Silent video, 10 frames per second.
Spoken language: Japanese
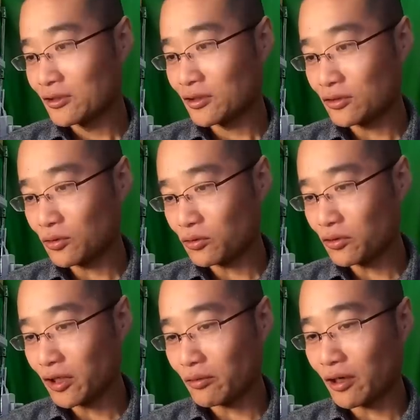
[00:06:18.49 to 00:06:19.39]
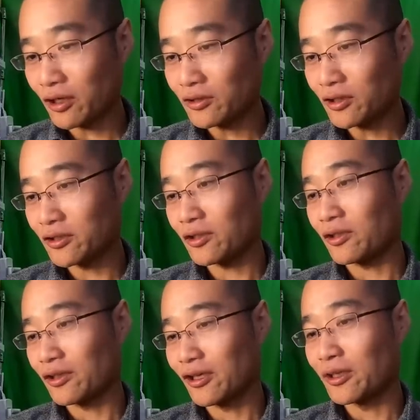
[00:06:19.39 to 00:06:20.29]
何のことやらわかんないんだ
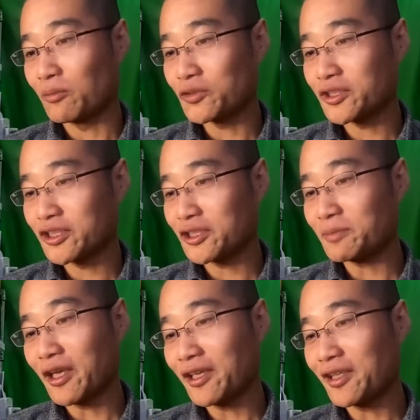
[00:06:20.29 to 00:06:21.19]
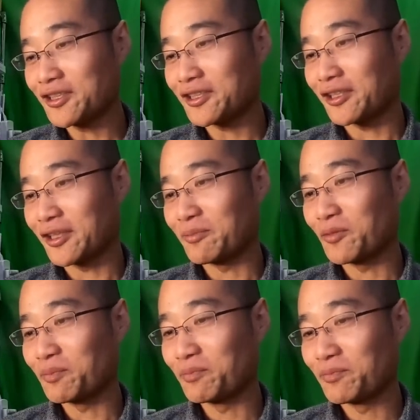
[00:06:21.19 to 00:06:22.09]
から、もう実名出してね、もう、